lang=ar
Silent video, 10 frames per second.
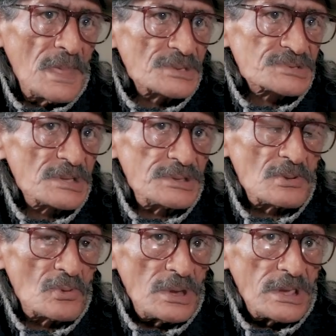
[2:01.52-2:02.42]
اش غادي
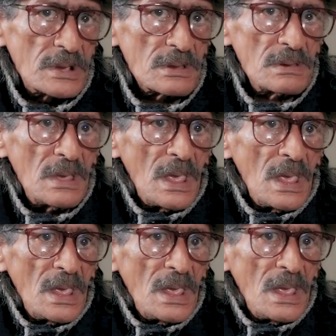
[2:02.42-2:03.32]
نقول لك
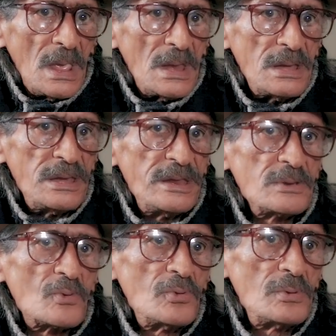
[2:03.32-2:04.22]
اللي
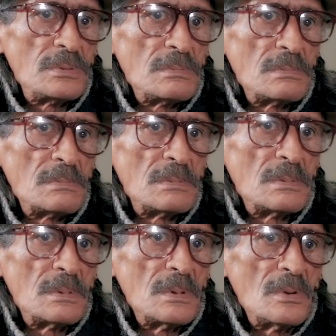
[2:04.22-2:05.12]
نقول
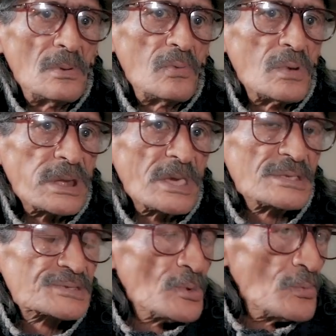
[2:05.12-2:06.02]
هو الله
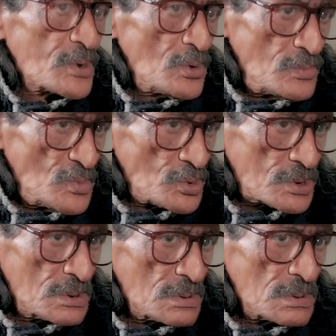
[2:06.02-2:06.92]
يصوب
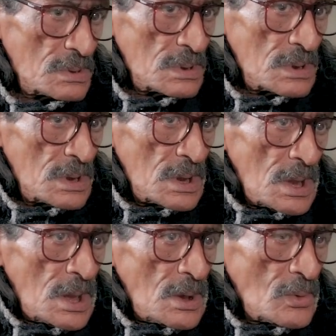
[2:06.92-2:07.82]
الامور
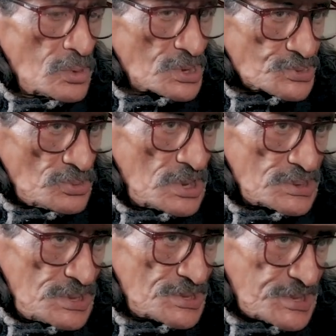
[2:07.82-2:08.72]
ويرجعوا
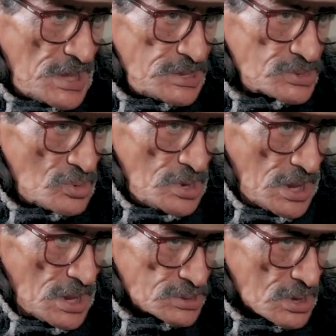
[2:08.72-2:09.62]
هاد الناس يعيطوا
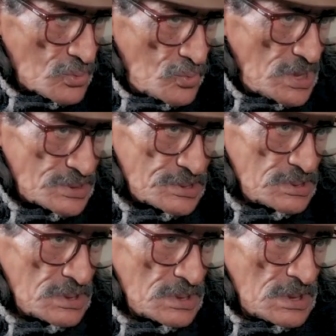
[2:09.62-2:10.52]
على هاد الرواد
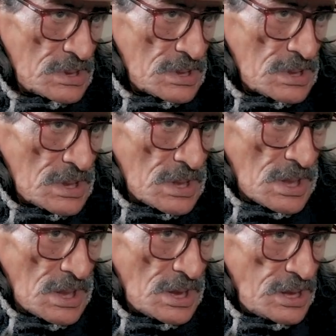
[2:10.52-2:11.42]

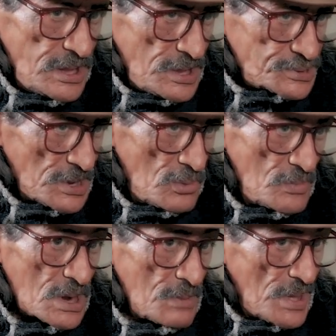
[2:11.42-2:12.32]
اللي حتى
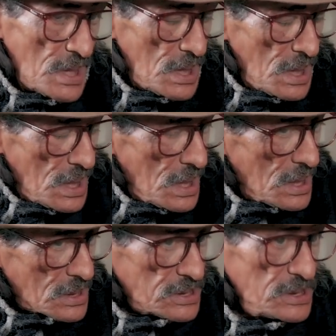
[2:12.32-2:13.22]
هما راه
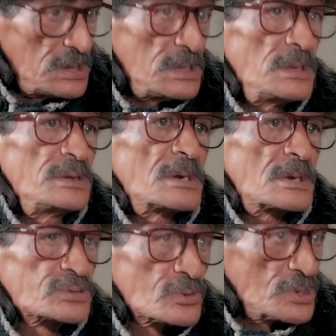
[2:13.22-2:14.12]
باقيين
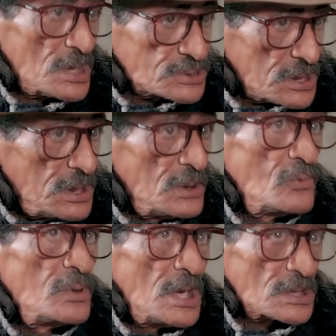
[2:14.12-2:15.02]
يقدروا
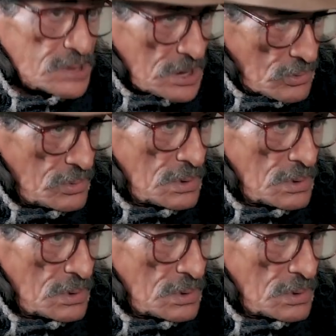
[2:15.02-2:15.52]
يعطيو ويعطيو